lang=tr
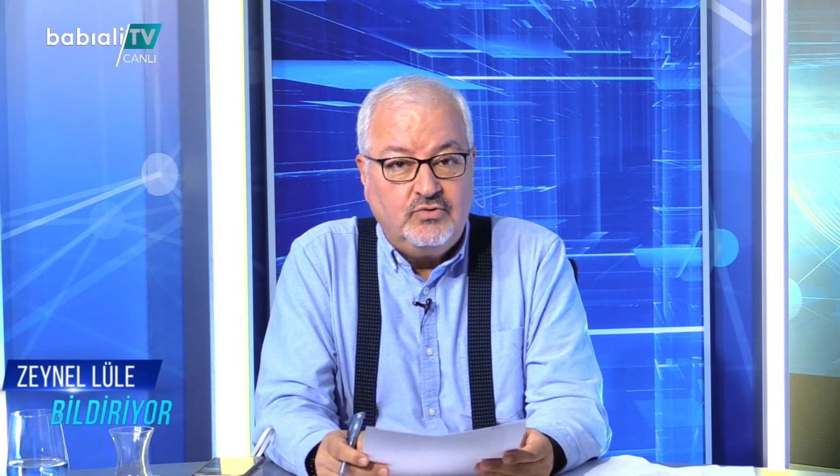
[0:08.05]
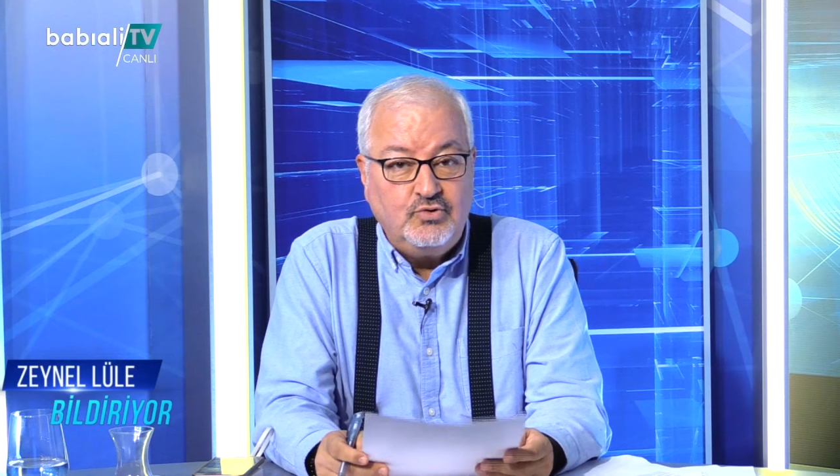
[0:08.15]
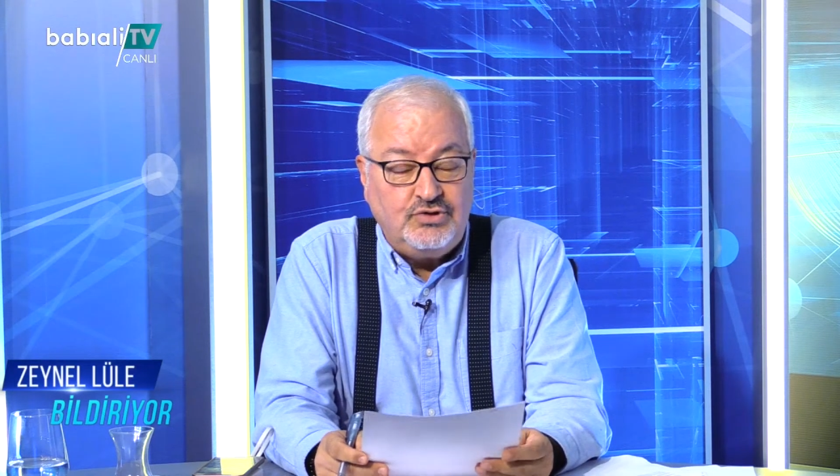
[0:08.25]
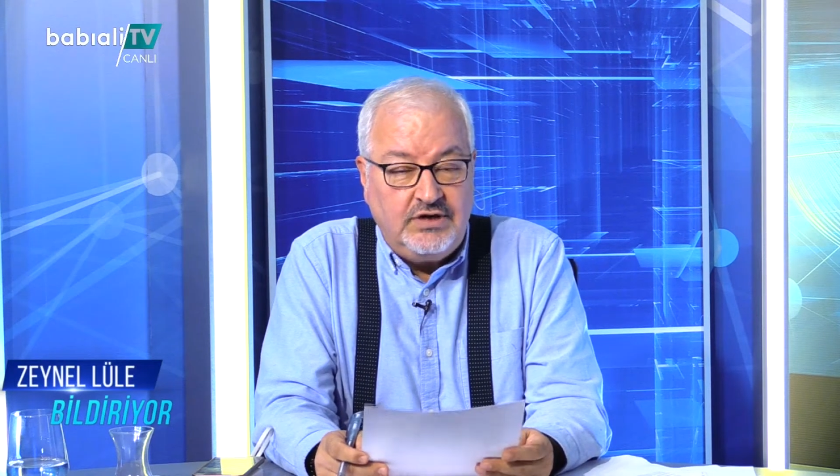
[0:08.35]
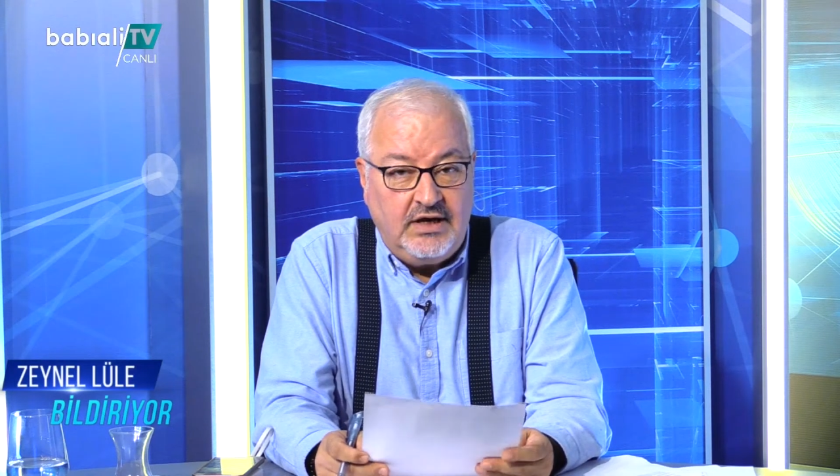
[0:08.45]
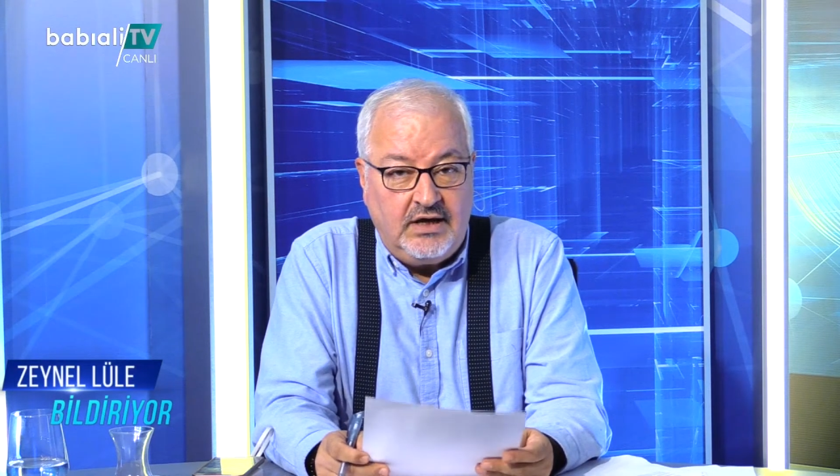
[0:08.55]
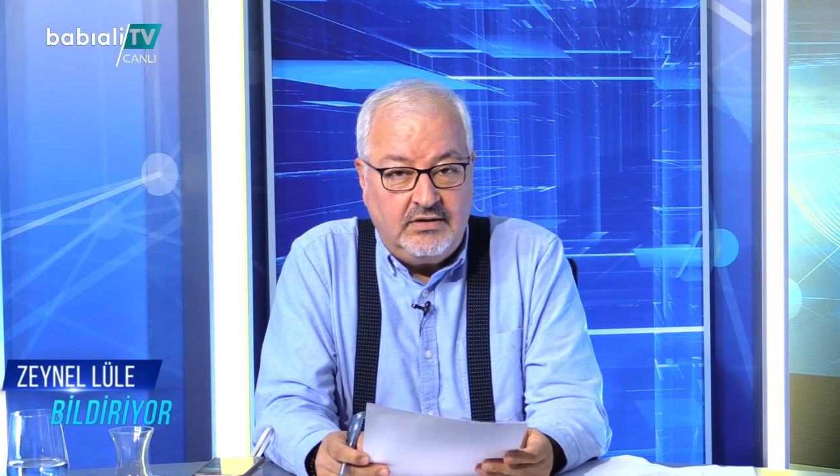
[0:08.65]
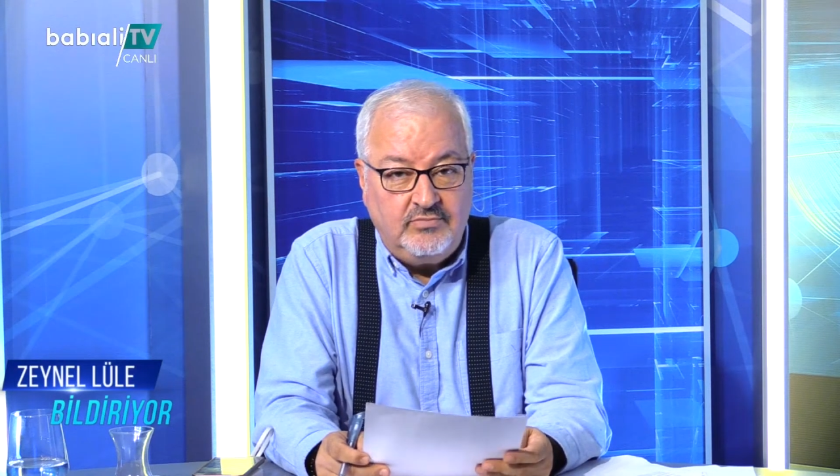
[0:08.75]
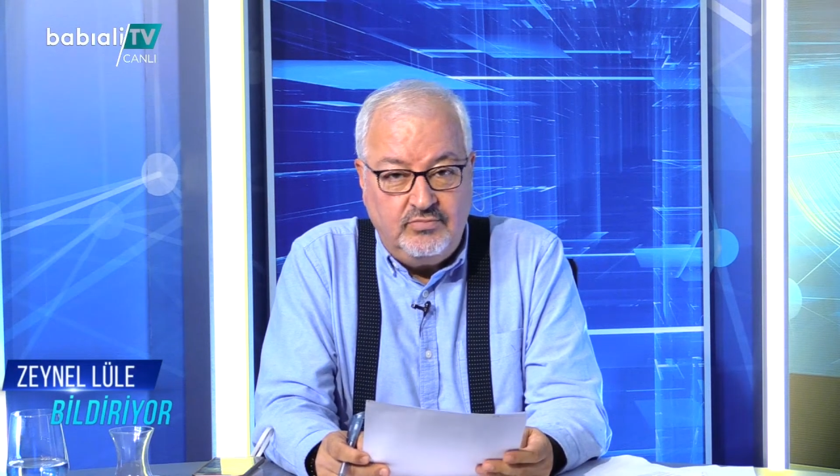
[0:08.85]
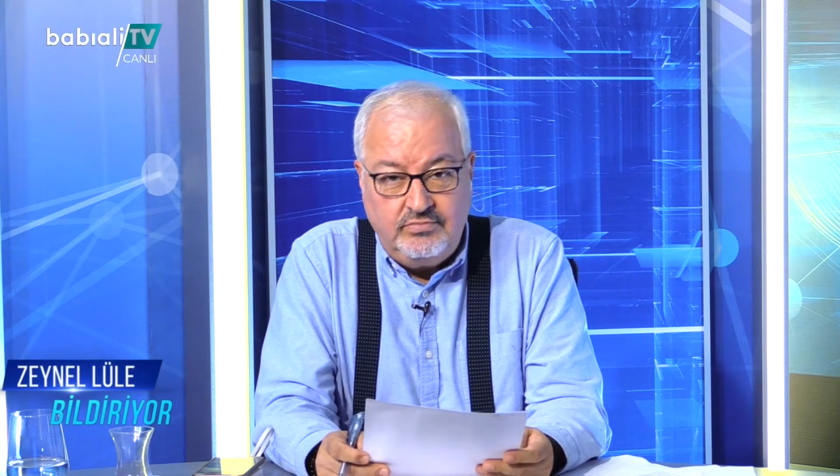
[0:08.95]

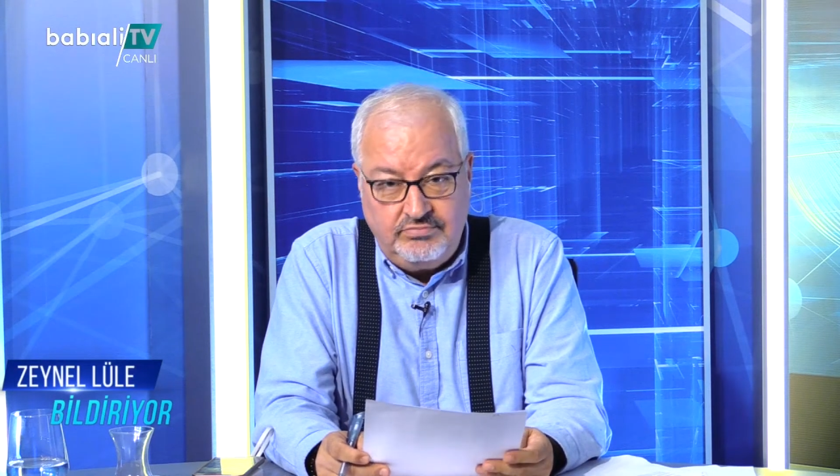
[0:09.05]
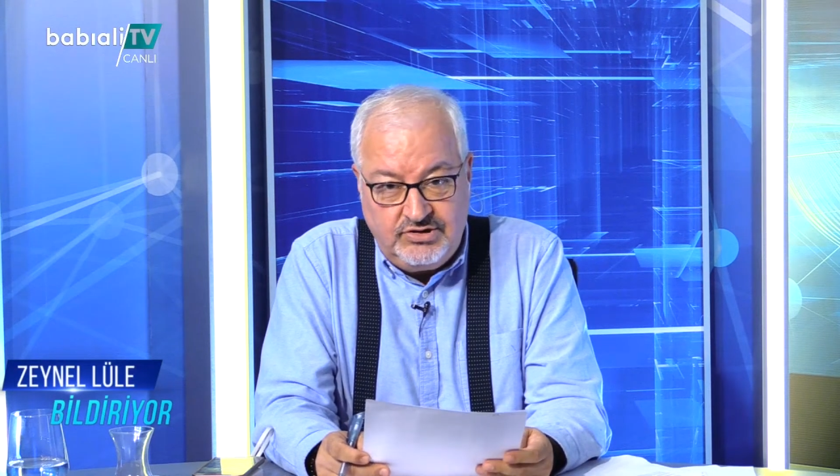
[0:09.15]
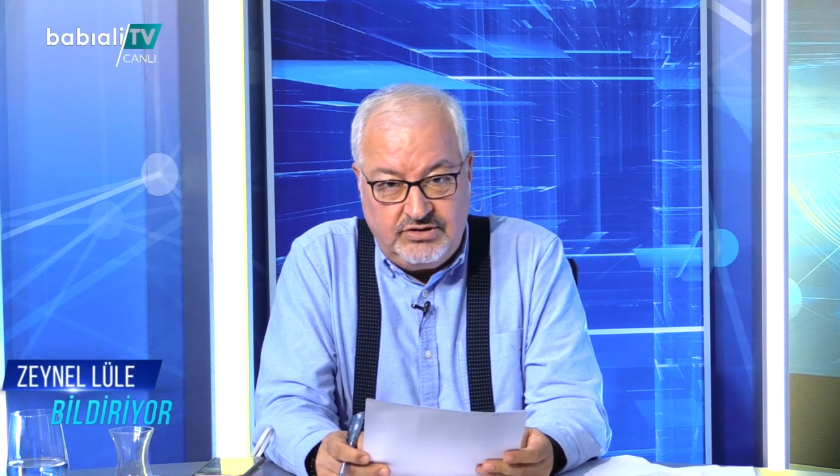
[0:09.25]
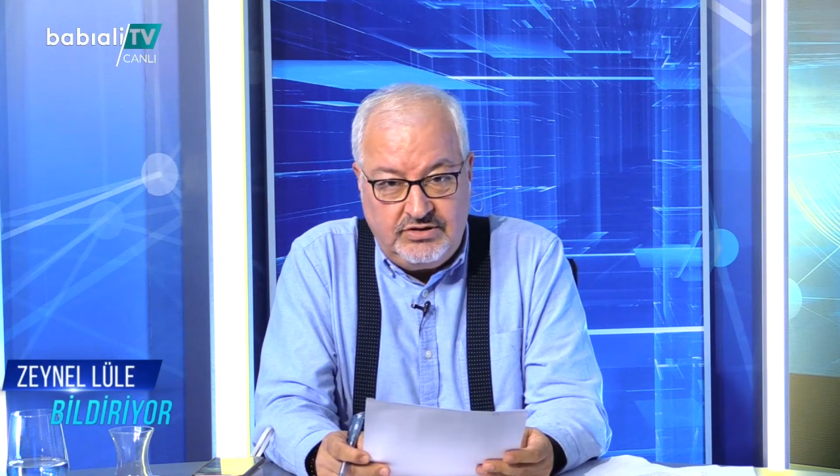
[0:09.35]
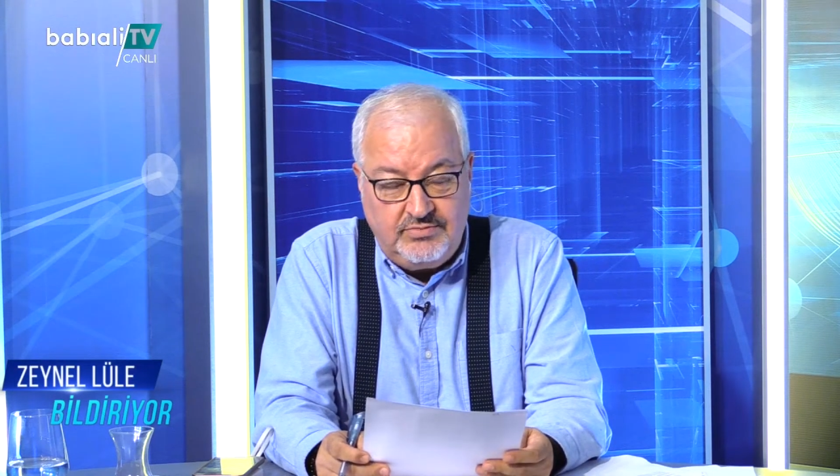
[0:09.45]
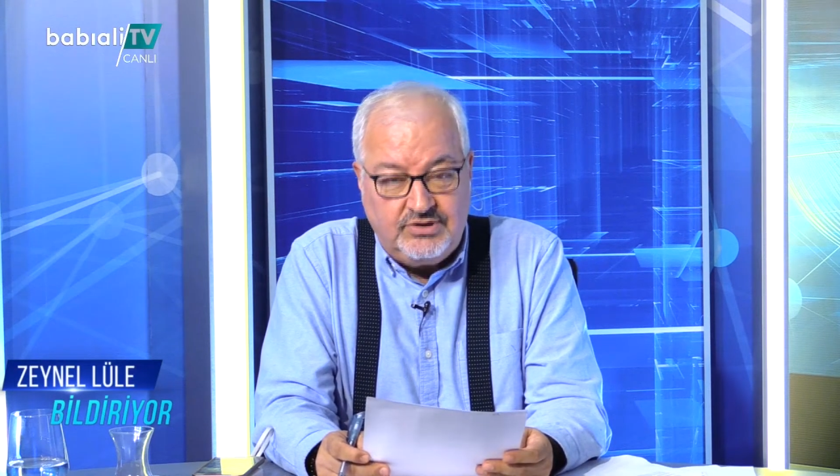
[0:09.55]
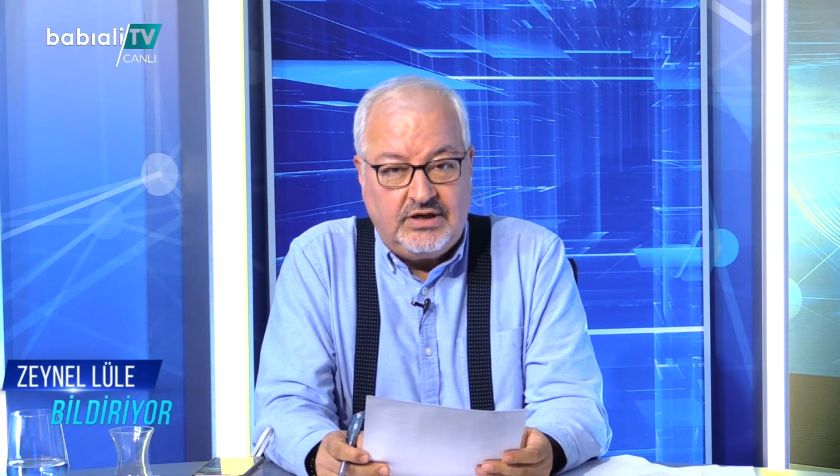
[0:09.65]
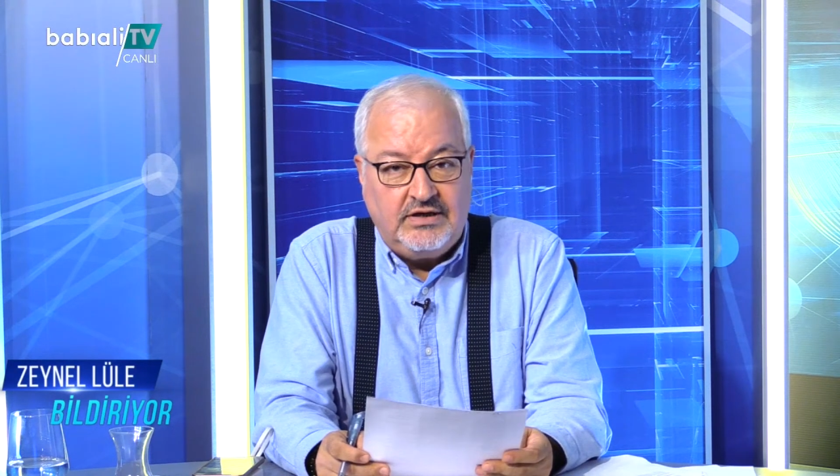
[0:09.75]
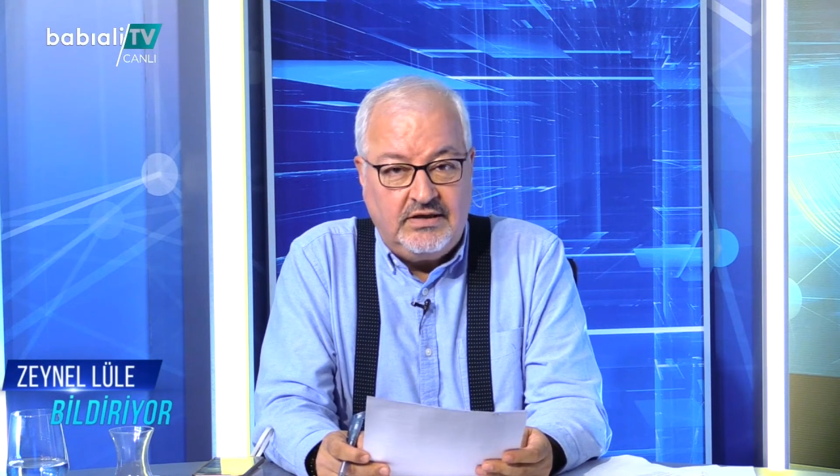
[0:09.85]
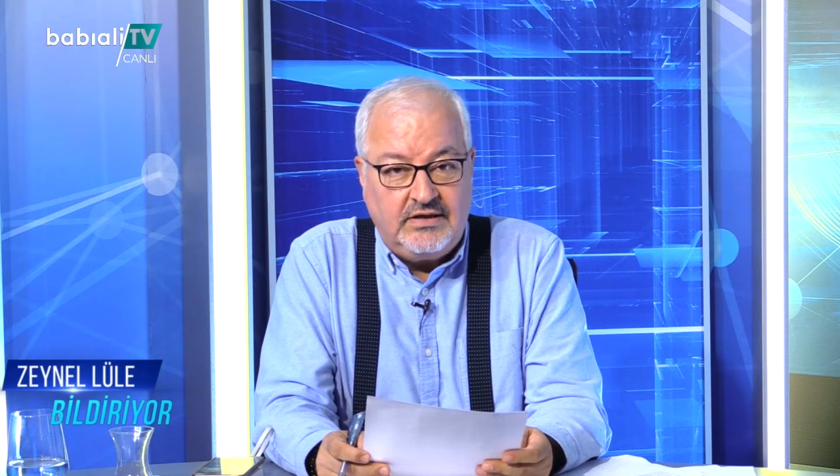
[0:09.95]
Rusya'ya ciddi bir
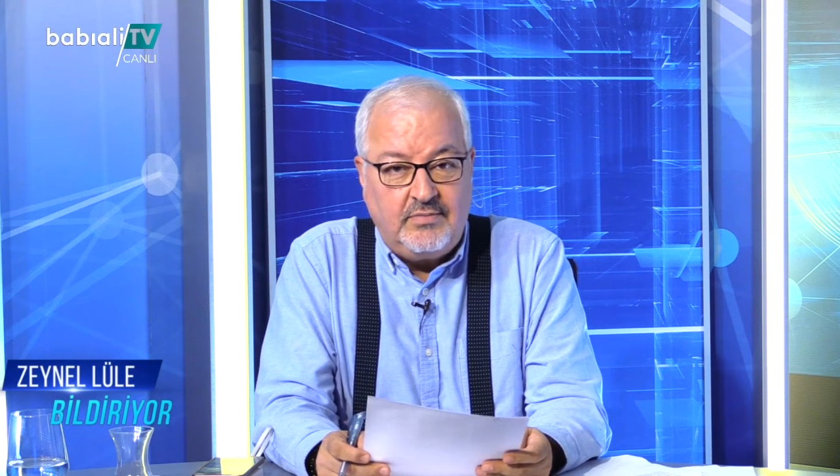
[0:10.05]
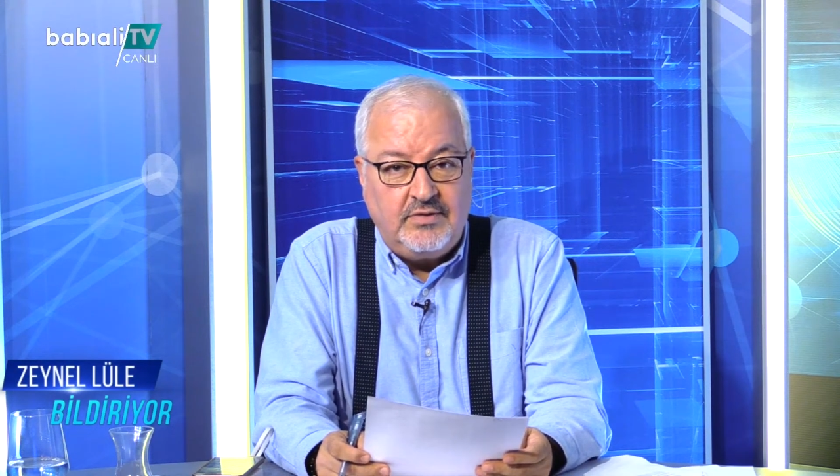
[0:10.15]
şekilde